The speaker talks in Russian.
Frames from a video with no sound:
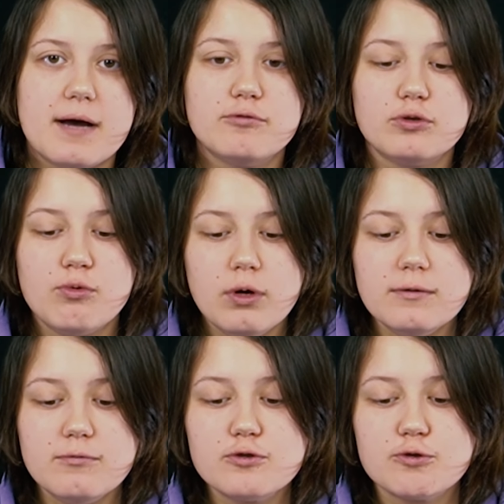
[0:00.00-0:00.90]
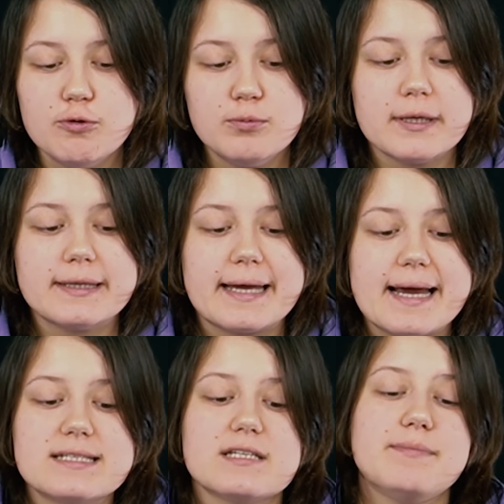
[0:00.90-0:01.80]
а вот голову скульптор
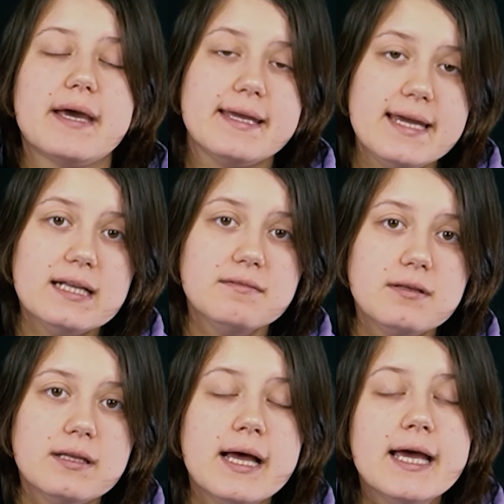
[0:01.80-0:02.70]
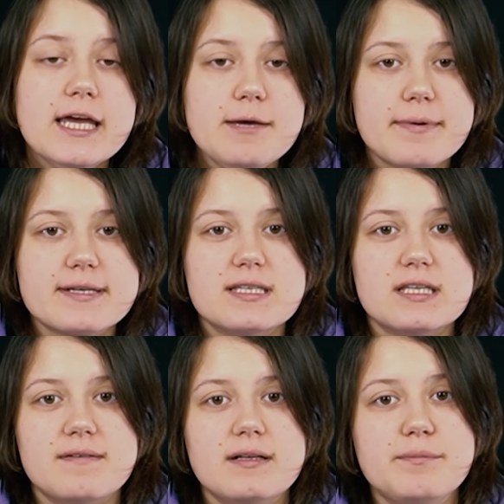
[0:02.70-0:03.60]
три раза переделывал и
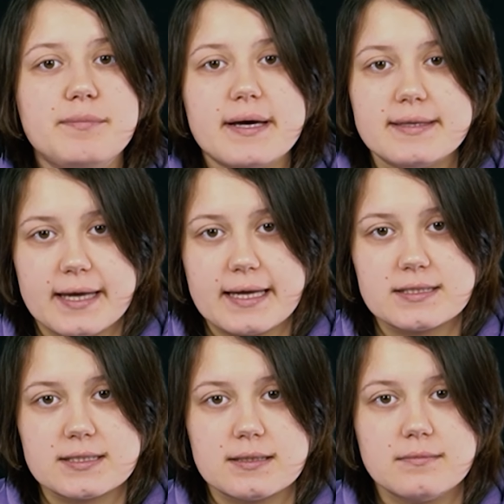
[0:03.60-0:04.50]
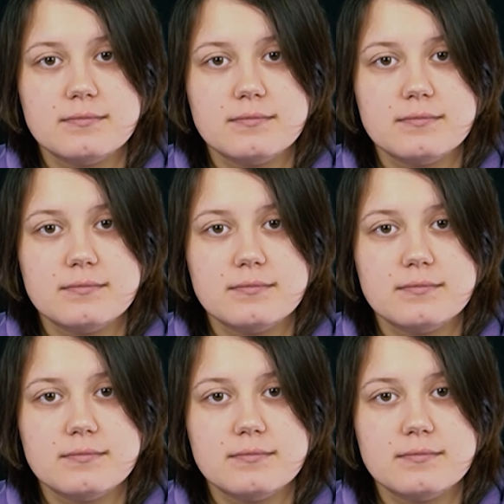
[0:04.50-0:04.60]
презентовал императрице.